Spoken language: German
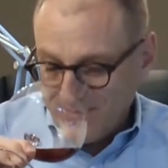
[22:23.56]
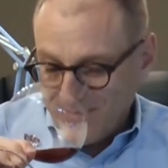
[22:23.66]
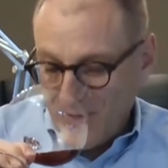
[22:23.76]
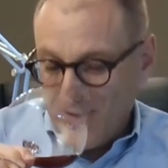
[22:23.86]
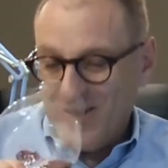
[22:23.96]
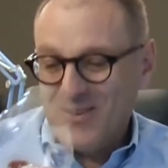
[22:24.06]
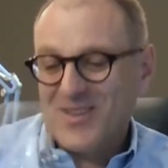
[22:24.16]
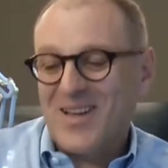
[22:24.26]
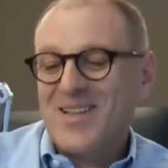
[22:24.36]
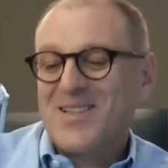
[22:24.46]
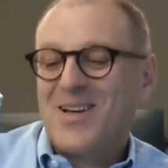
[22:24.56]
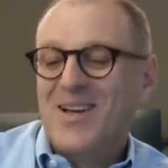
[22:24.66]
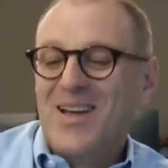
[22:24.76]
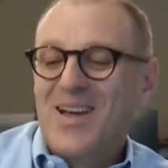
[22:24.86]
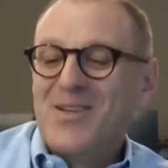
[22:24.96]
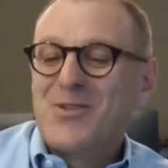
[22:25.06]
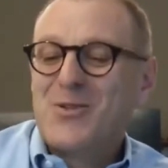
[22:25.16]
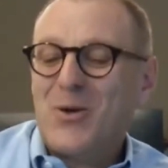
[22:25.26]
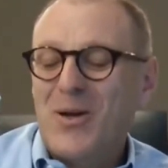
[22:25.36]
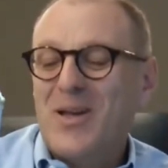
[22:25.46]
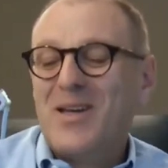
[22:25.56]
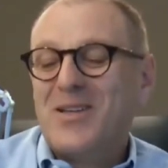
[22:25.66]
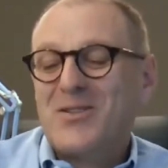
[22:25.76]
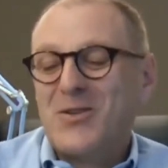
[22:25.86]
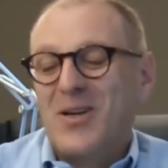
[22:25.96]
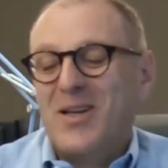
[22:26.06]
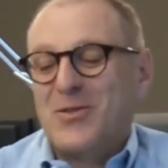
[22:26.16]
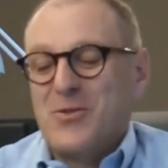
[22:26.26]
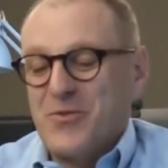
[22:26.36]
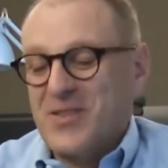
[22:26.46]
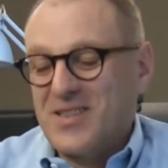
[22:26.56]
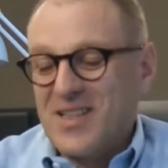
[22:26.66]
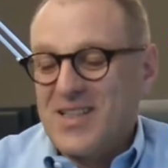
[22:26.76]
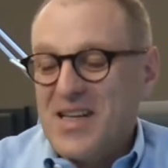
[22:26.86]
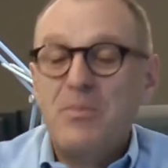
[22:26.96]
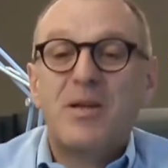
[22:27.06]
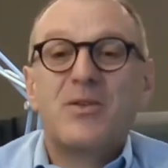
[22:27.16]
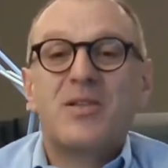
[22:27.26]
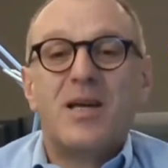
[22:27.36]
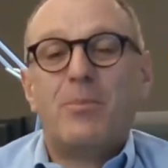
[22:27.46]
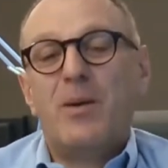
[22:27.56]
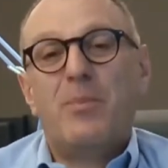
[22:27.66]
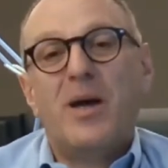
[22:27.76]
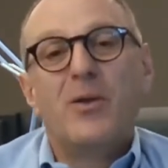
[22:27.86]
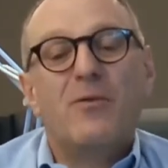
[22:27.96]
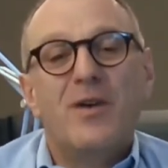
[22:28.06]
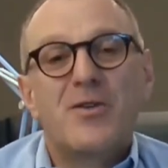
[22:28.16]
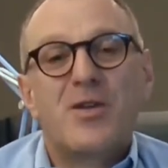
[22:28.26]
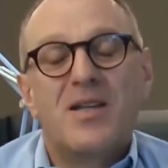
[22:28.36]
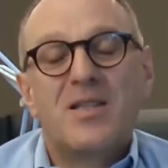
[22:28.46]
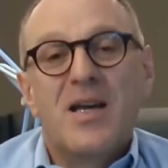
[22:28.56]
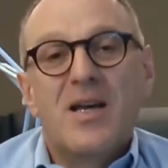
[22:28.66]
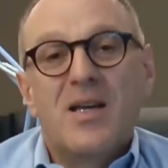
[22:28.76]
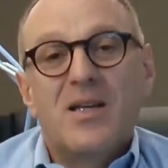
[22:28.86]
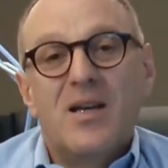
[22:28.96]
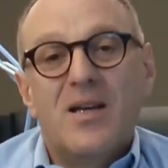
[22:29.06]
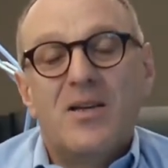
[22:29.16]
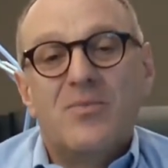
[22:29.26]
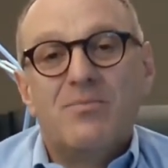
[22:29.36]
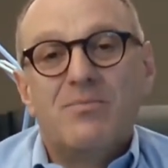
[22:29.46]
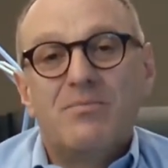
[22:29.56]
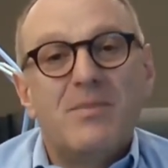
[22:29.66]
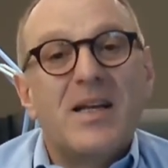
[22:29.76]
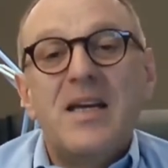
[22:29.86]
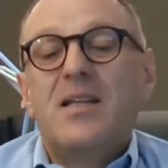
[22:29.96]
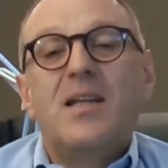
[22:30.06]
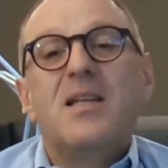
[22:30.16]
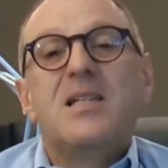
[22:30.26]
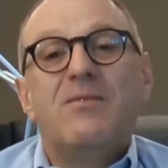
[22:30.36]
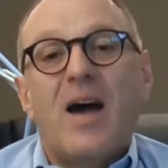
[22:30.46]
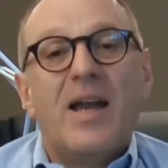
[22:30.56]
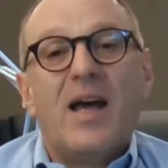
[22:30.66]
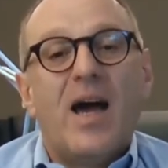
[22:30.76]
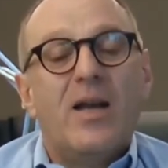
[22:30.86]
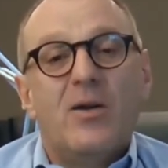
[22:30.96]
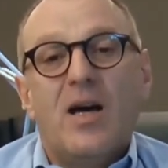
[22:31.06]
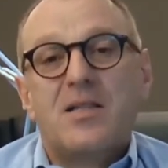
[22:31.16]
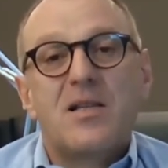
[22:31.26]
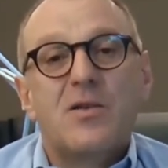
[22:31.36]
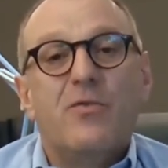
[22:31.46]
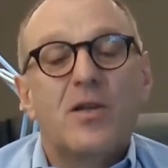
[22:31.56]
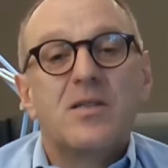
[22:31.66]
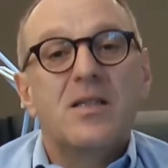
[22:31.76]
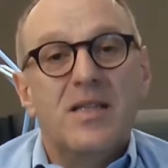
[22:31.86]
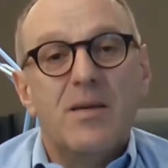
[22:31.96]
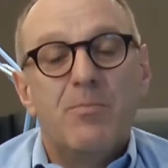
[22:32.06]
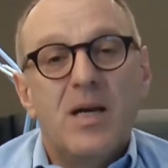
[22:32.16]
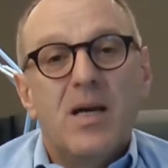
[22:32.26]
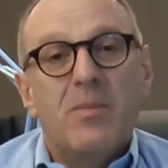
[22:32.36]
Na, und dann dieser Tolle, tolle Duft. Das liebe ich so sehr bei Pernod Verschleiß. Äh, man riecht in diese Weine rein und hat sie sofort lieb.